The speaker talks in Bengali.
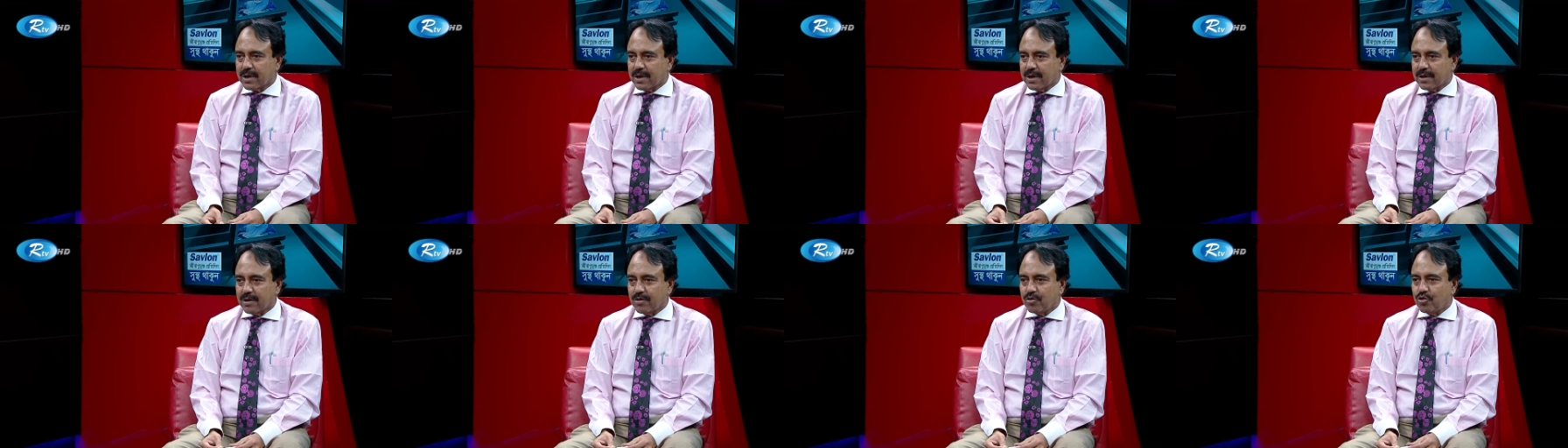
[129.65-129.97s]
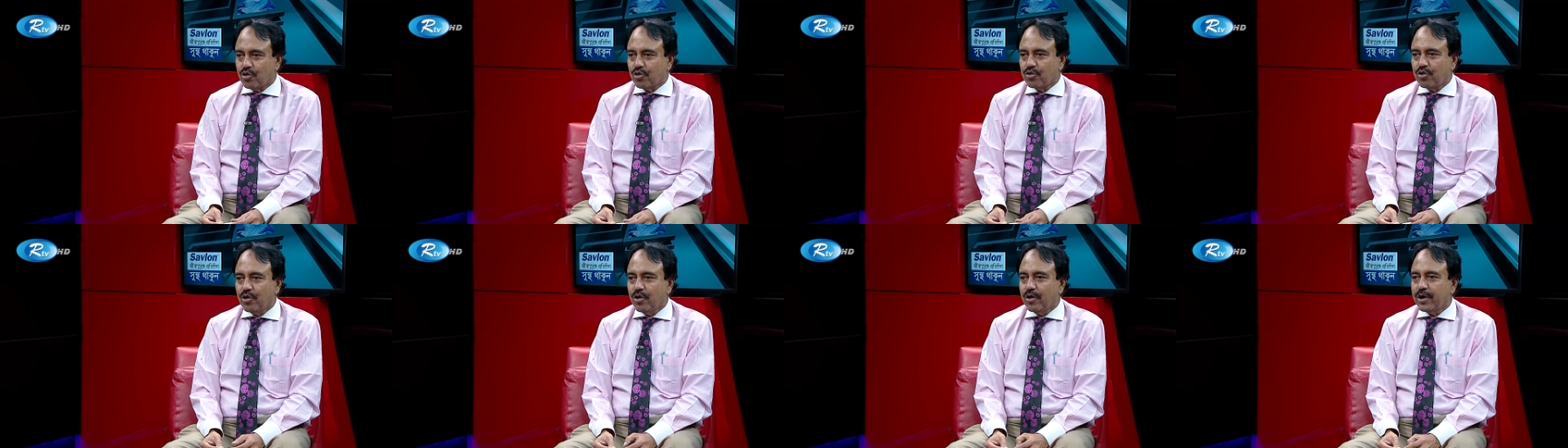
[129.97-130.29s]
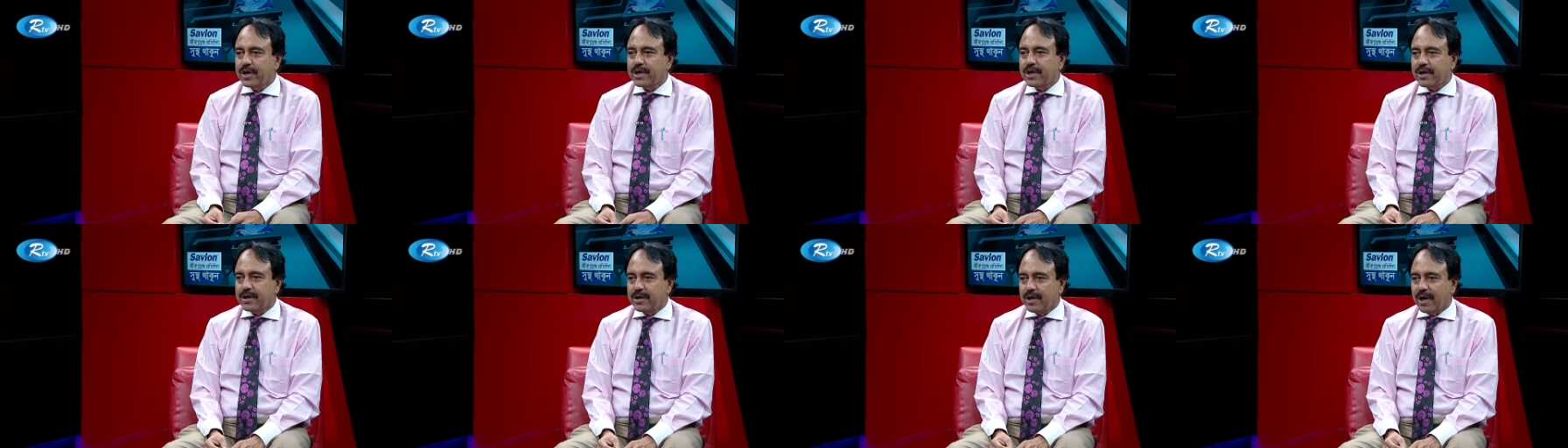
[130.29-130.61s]
এটা যদিও
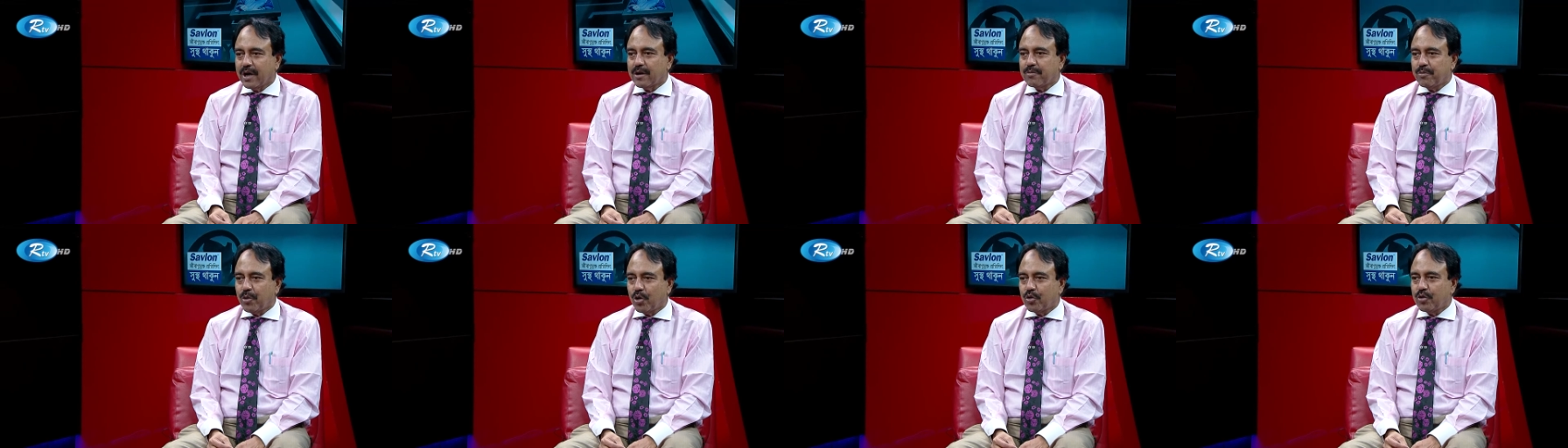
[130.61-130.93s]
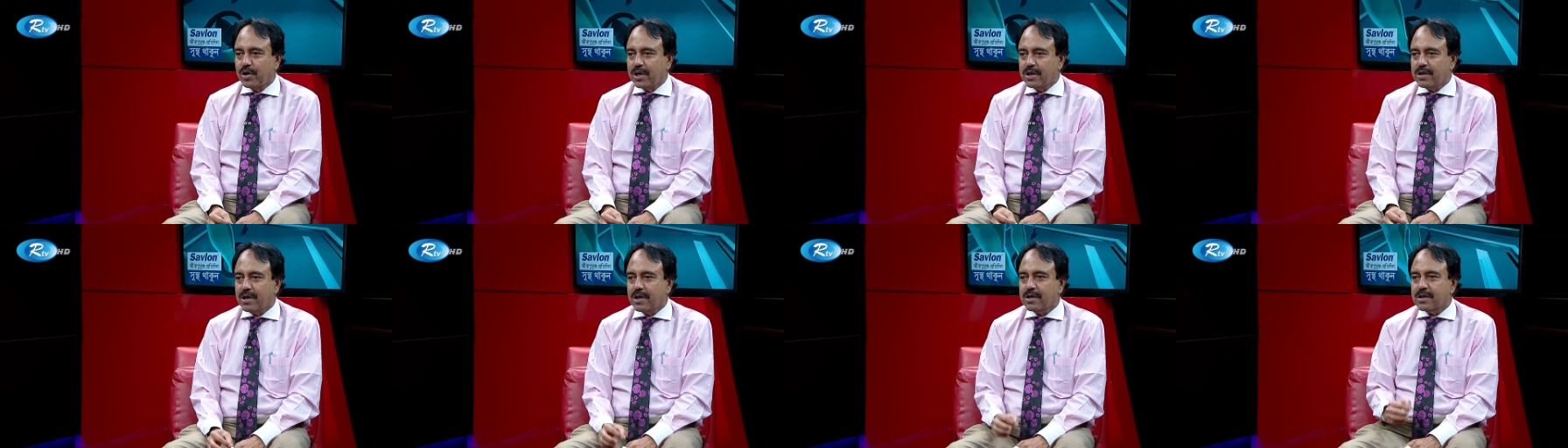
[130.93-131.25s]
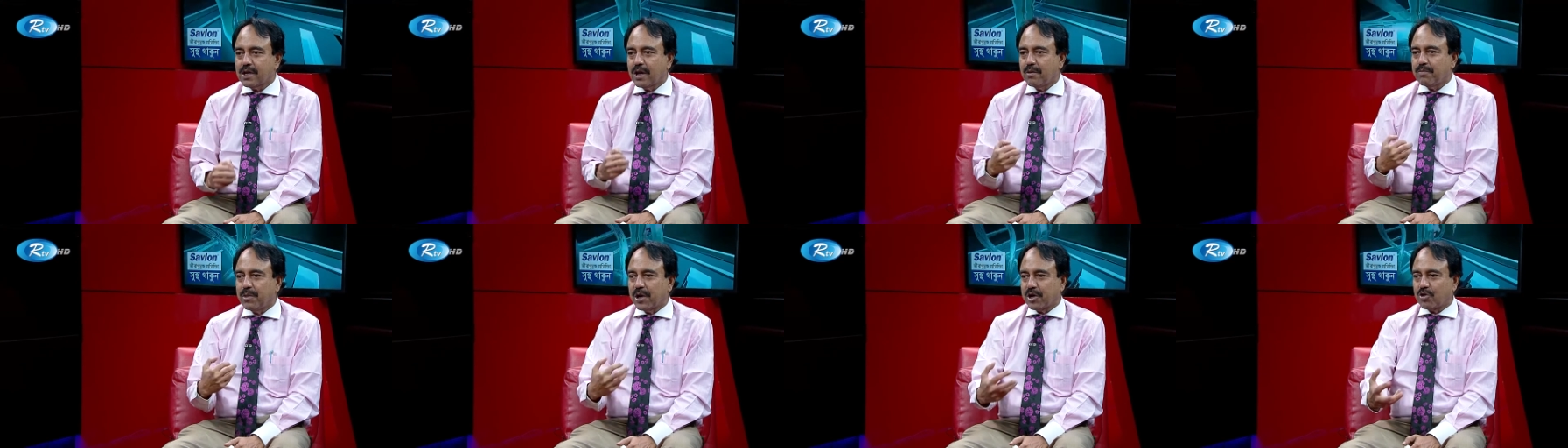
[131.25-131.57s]
এটা ইয়ারবোর্ন ডিজিজ
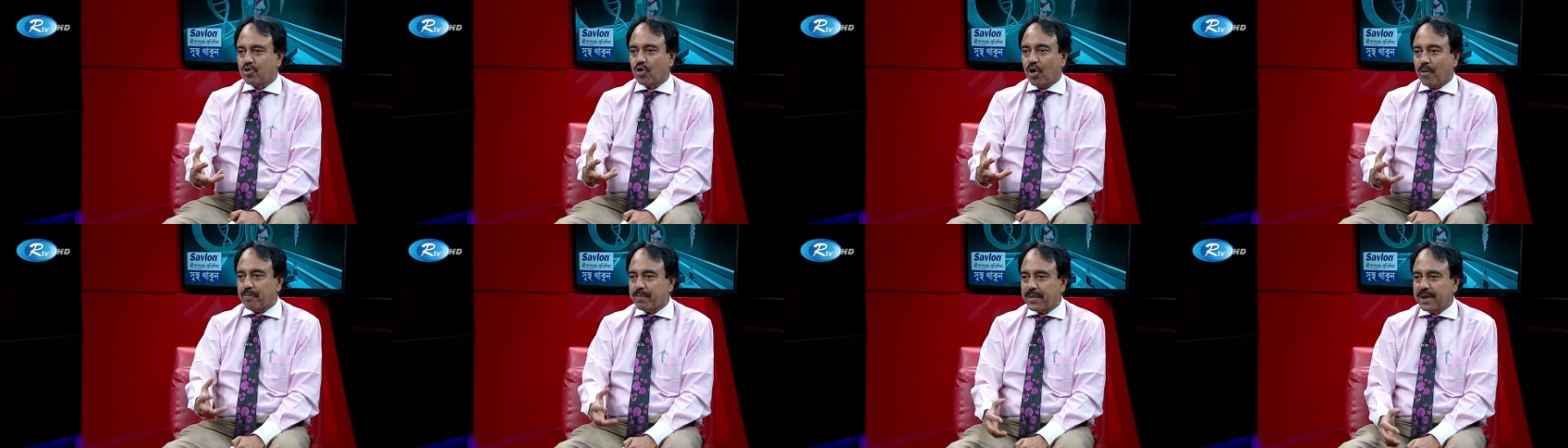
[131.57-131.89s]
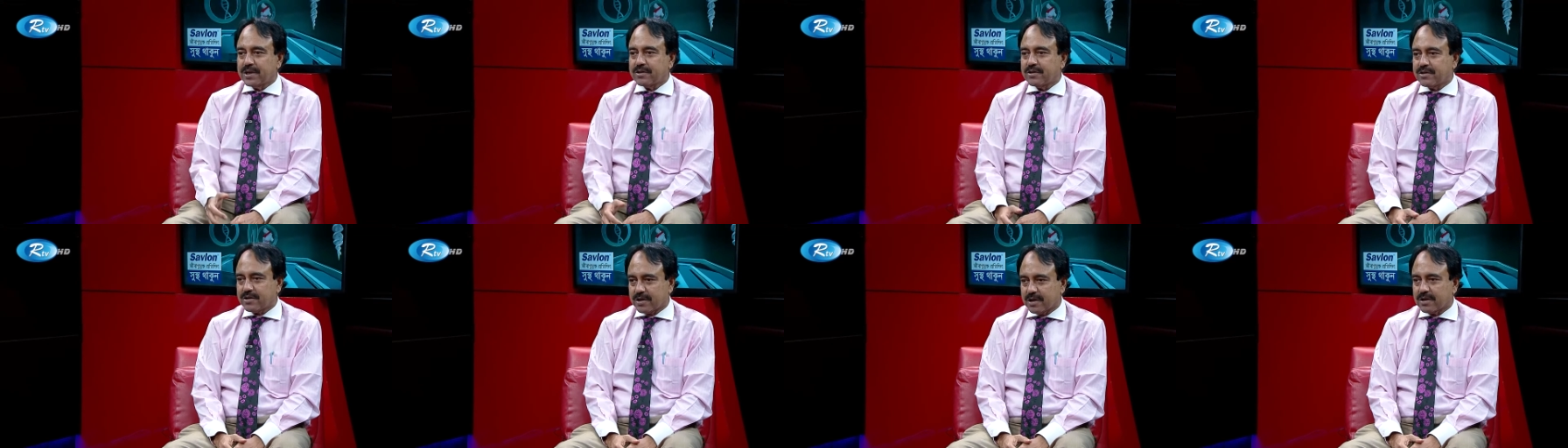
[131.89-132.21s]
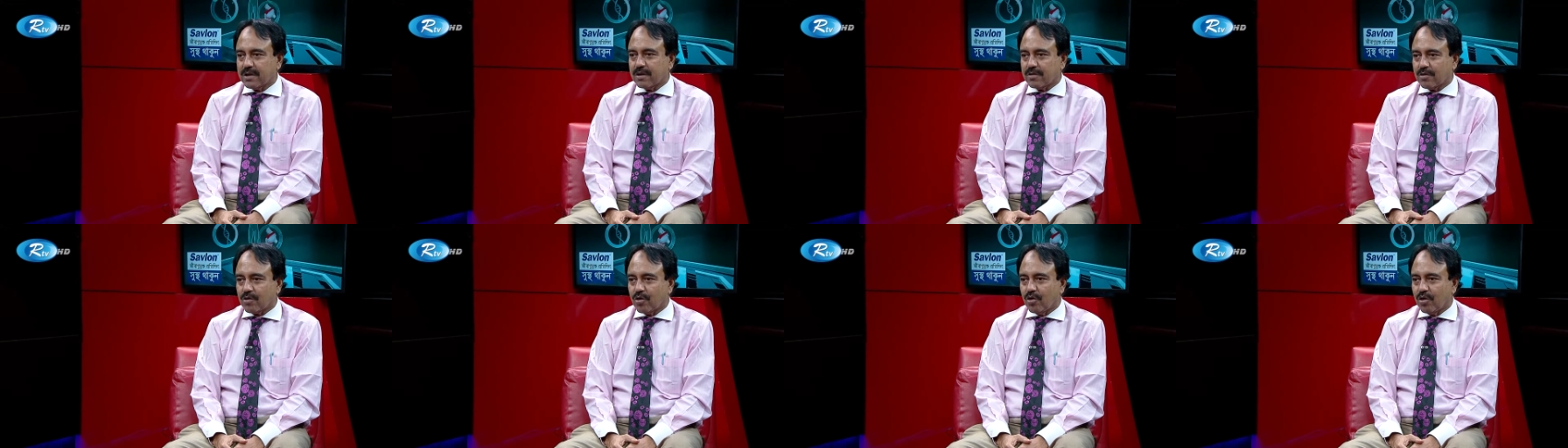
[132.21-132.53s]
না বা ড্রপলেটের
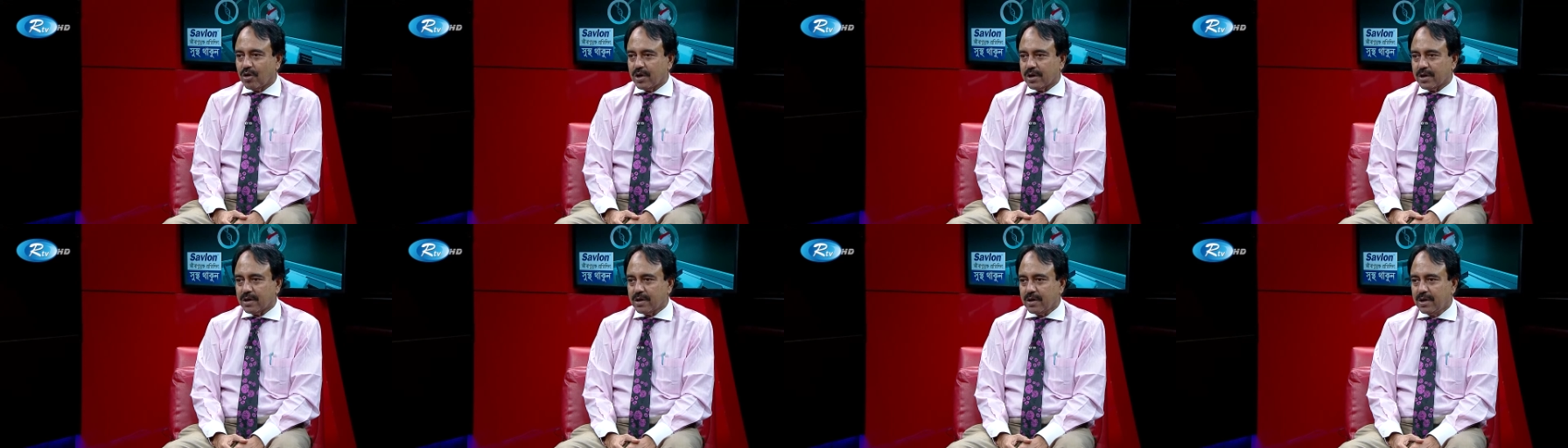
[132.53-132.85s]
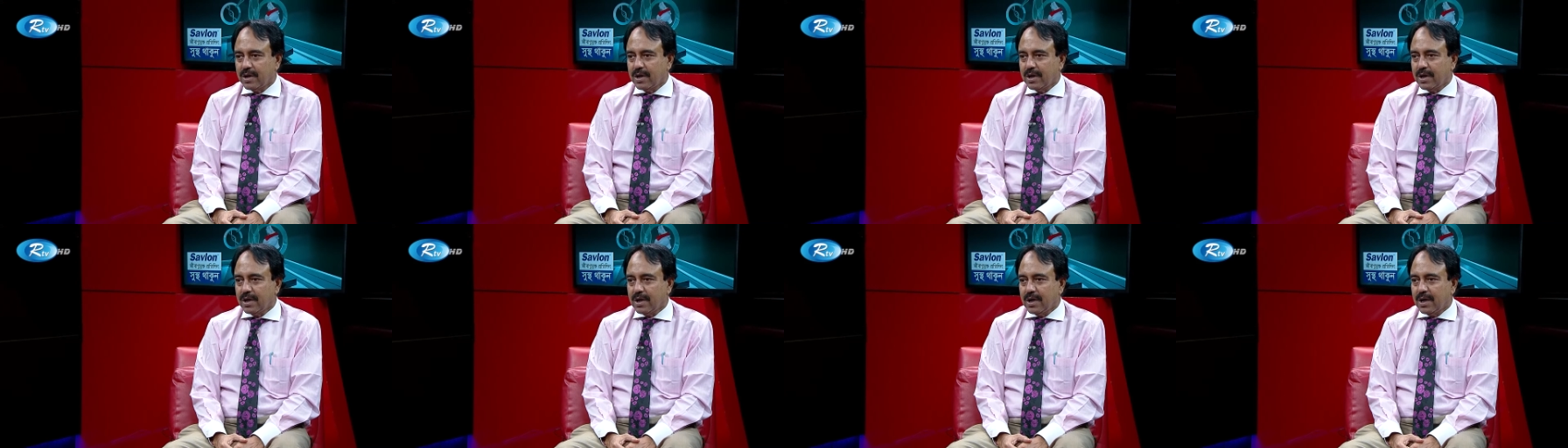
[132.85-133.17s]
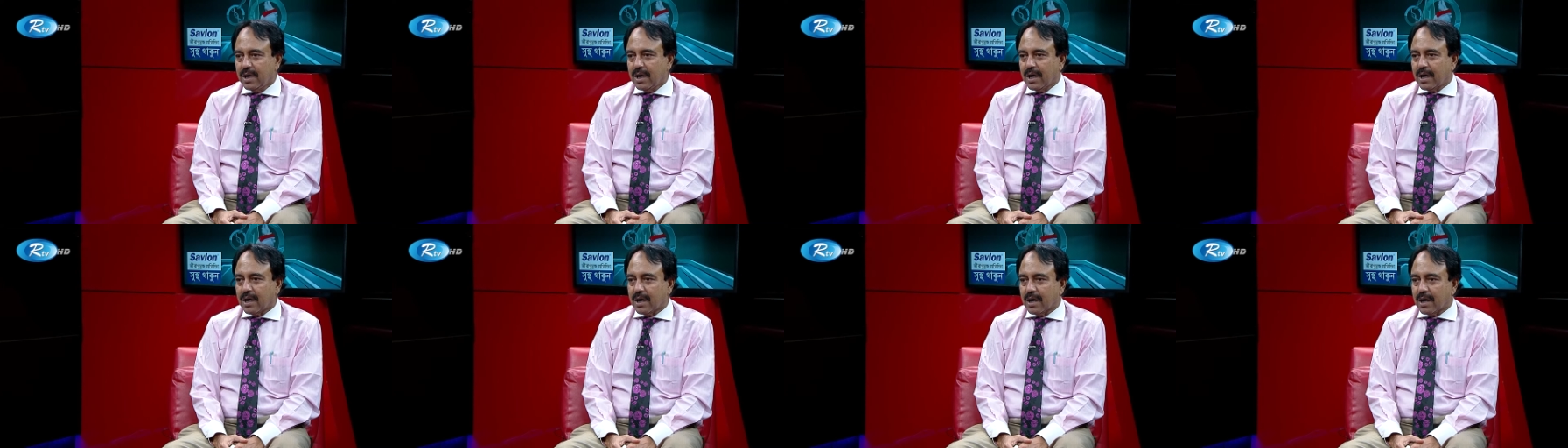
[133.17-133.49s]
সাথে তো হয়
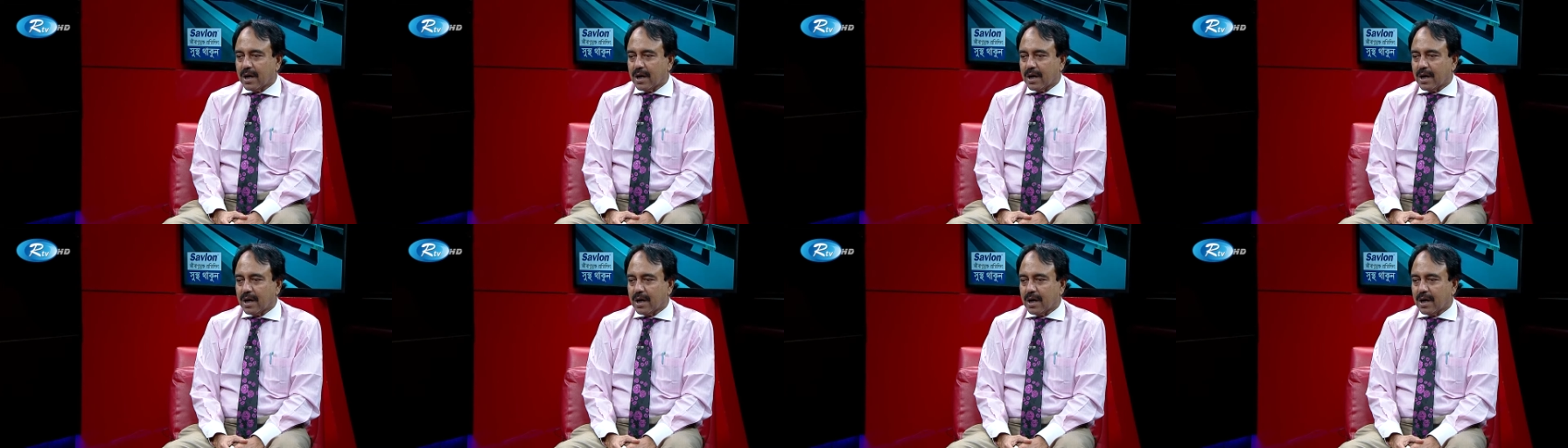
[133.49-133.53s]
জি